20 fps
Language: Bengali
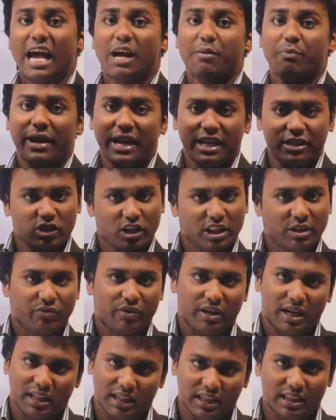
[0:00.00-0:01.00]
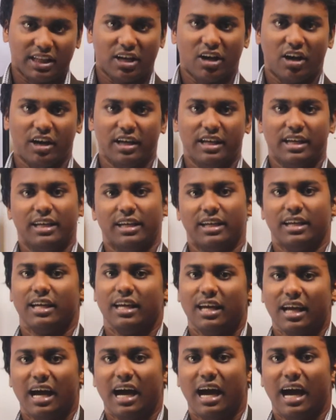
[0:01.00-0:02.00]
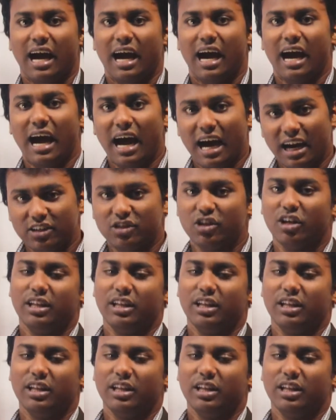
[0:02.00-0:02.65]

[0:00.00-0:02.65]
একবারেই যদি ফেলে দিতে হয় আর